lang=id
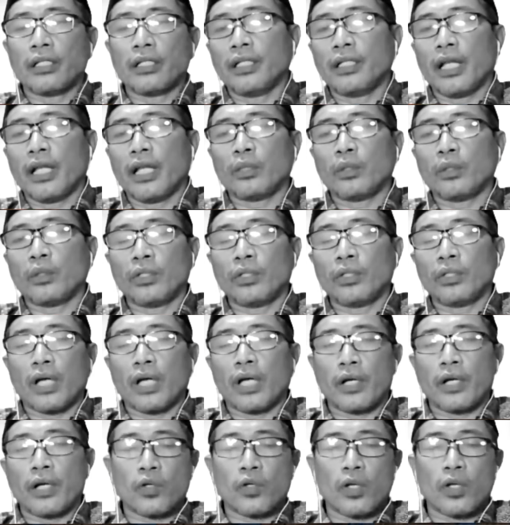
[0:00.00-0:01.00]
giliran
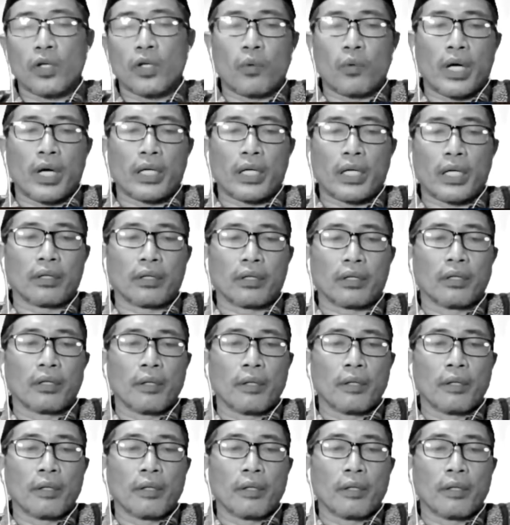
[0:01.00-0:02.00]
disebut Wih, kamu
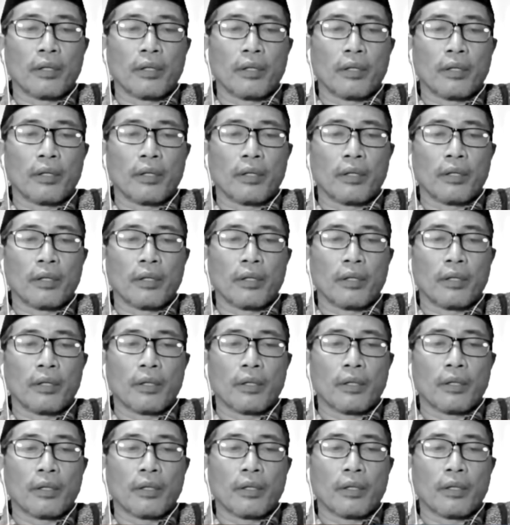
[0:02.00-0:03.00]
sembah batu. Oh,
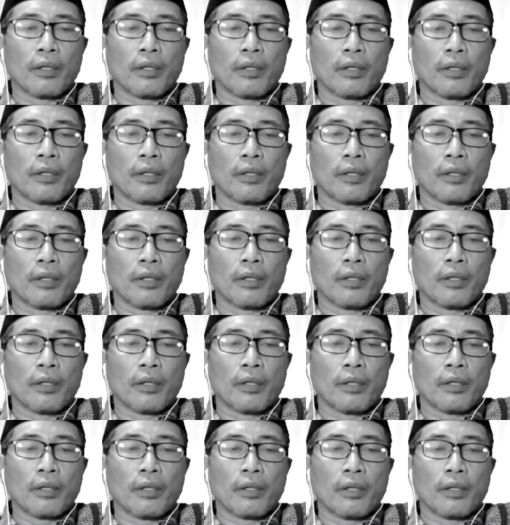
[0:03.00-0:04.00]

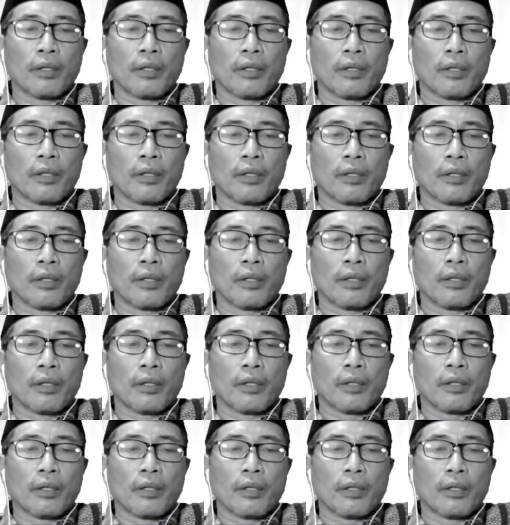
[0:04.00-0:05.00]
bukan bukan
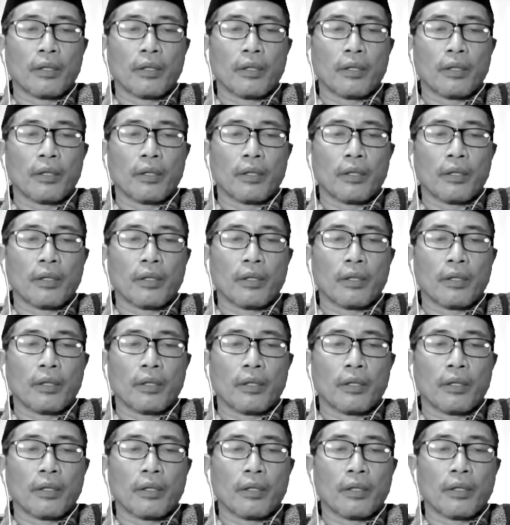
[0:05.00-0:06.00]
cuma batu.
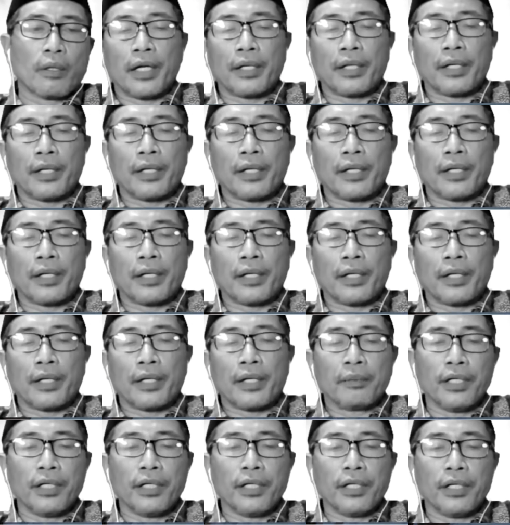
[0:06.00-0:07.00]
Saya
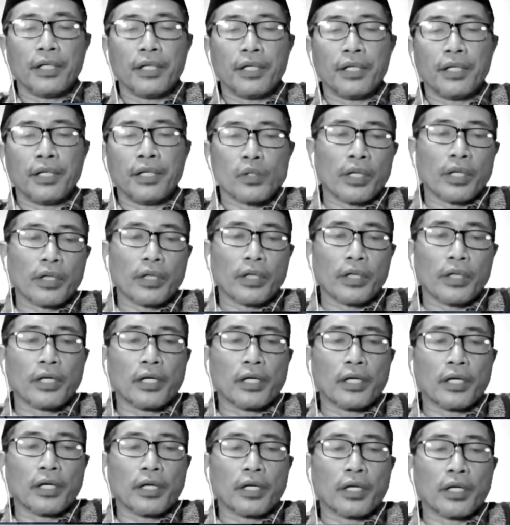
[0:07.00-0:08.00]
sembah Allah.
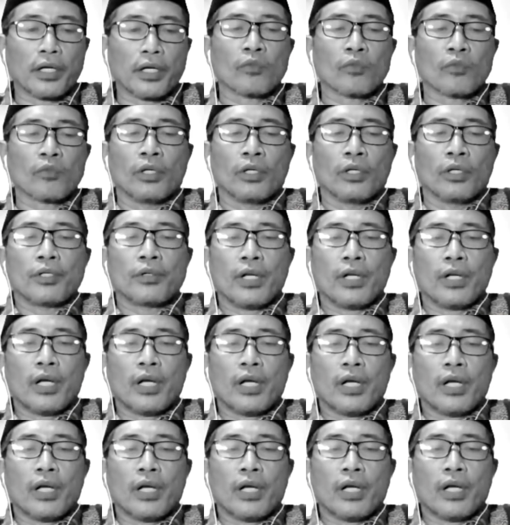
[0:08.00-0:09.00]
Allahnya di
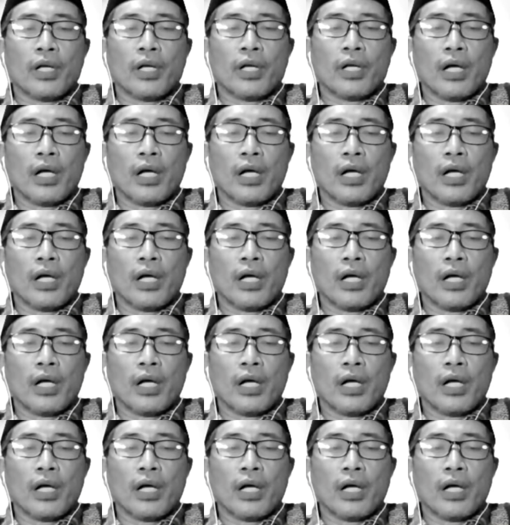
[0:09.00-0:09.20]
mana?